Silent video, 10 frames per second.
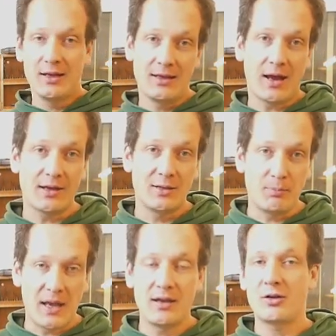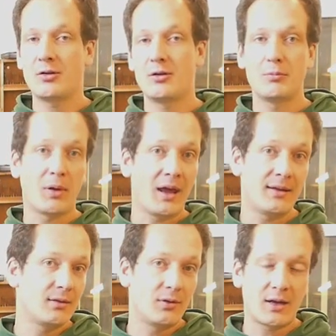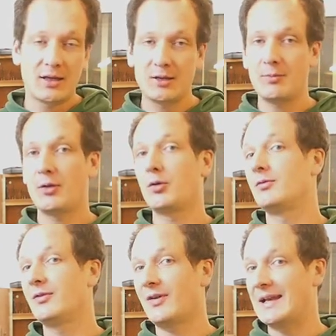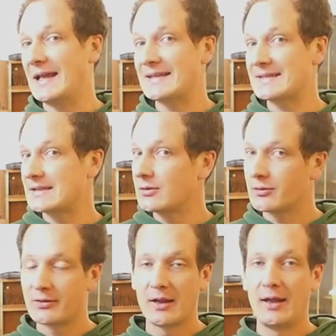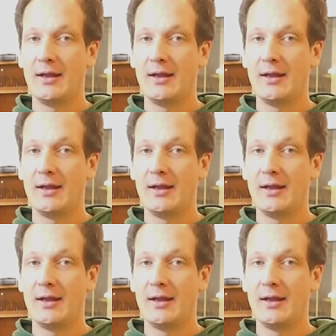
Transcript: ja, die Bänder können brechen und da kann ich mir irgendwie verletzen und